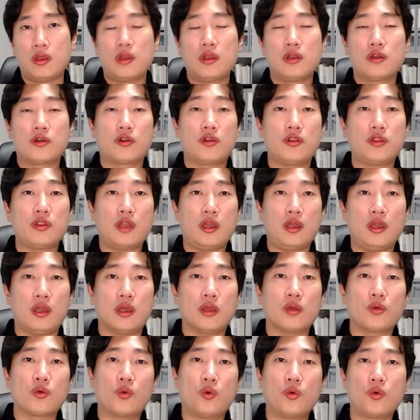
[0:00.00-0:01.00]
그런데
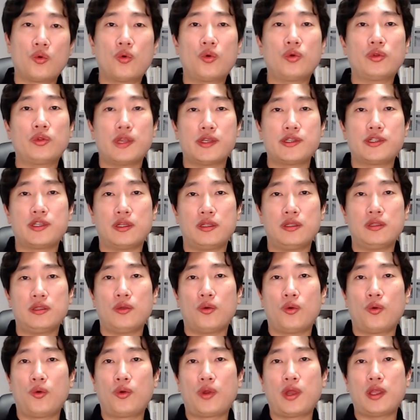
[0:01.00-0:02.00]
공공 대신
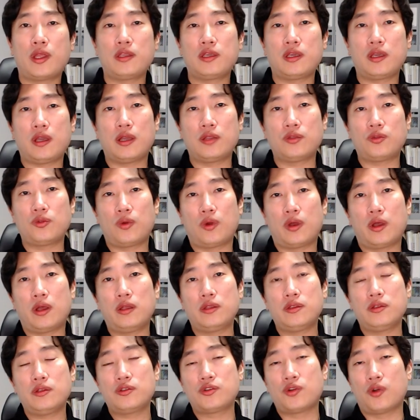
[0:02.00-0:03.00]
오랜 기간
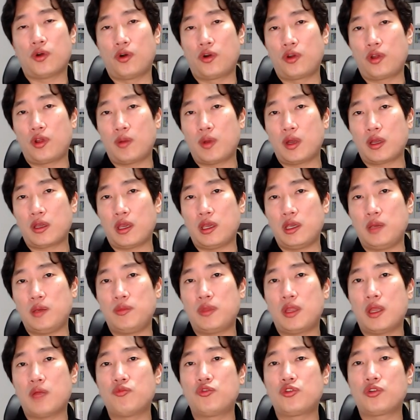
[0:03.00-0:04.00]
동안 저렴하게
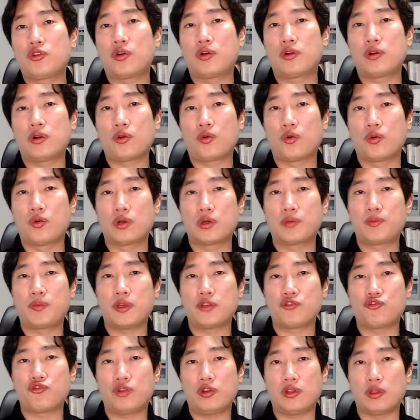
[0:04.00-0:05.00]
임대 물건을
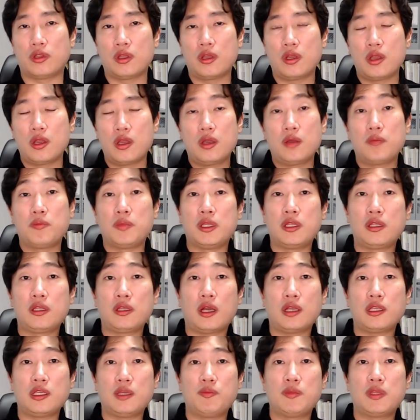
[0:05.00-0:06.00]
공급해주는
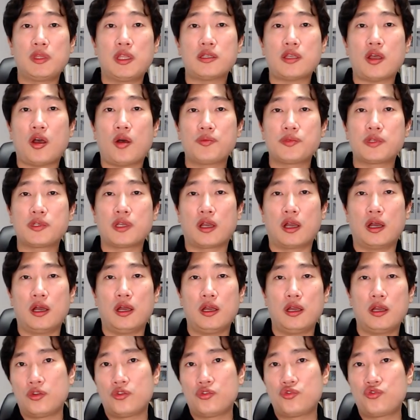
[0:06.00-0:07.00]
민간 임대 사업자가
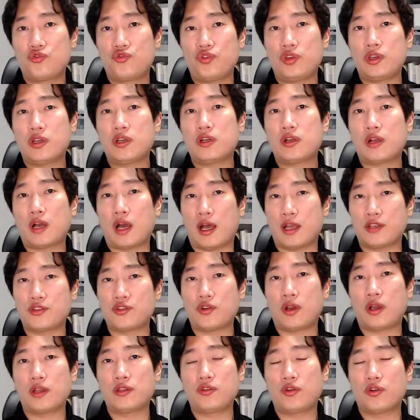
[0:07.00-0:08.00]
수익을
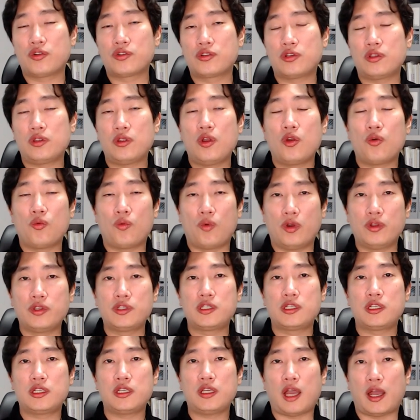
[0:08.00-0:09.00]
가져가는 것은
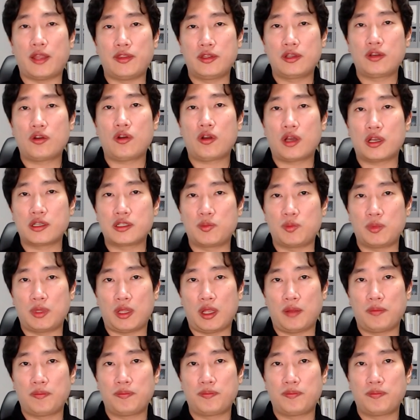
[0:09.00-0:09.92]
원치 않는 것 같습니다.